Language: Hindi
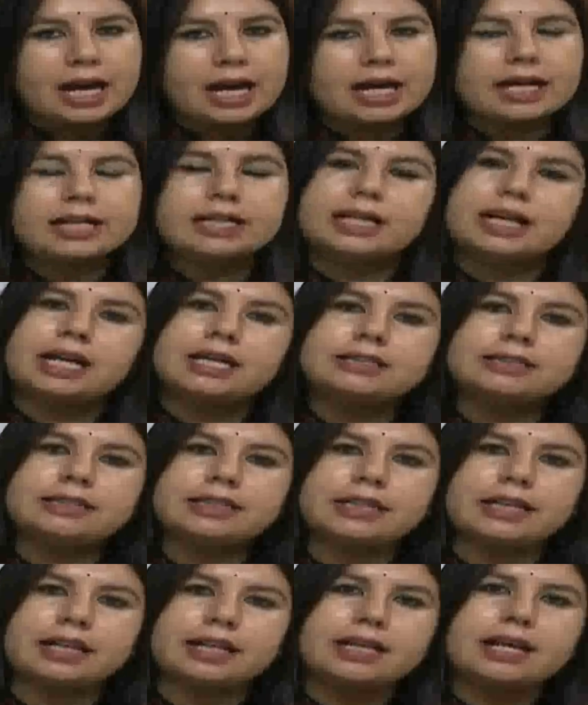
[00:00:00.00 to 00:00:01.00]
हर घर
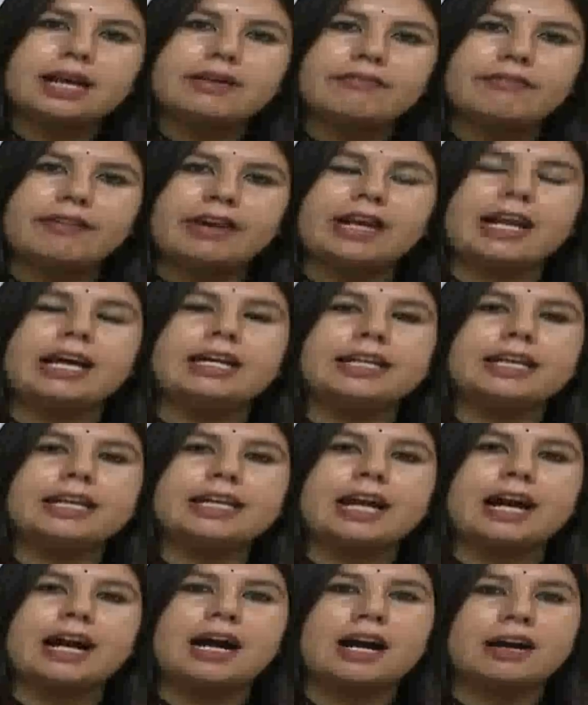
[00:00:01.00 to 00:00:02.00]
तिरंगा फहराने
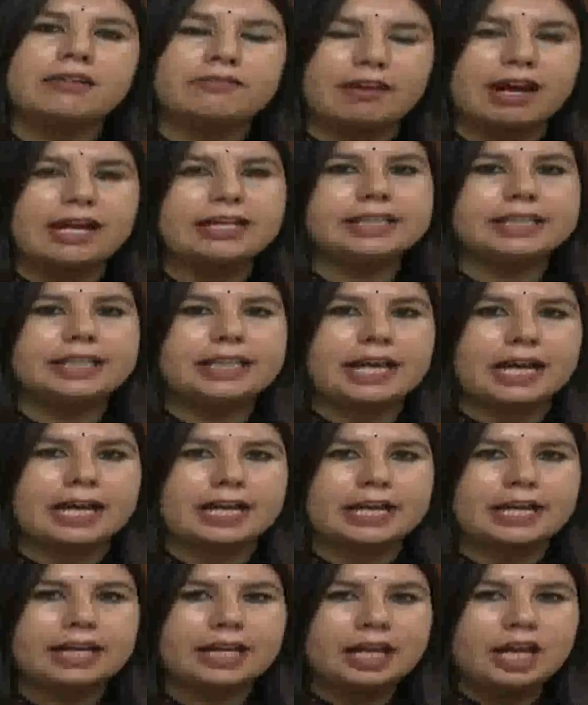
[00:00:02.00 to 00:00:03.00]
का आह्वान किया
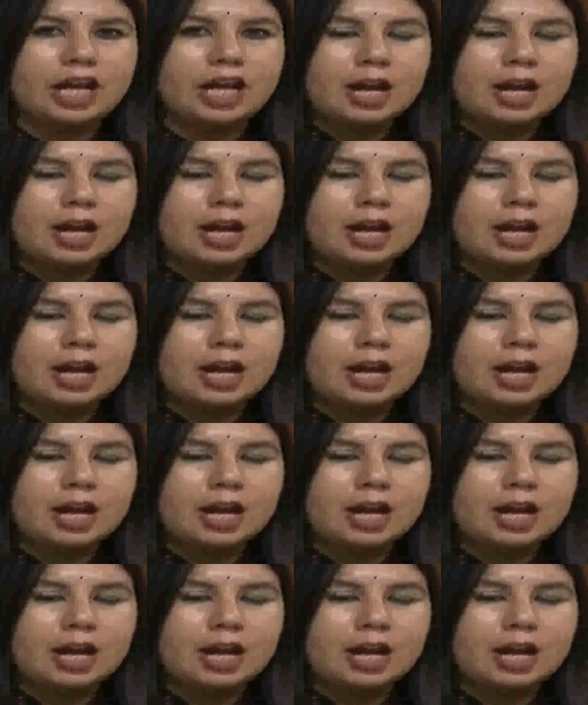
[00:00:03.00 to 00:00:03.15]
है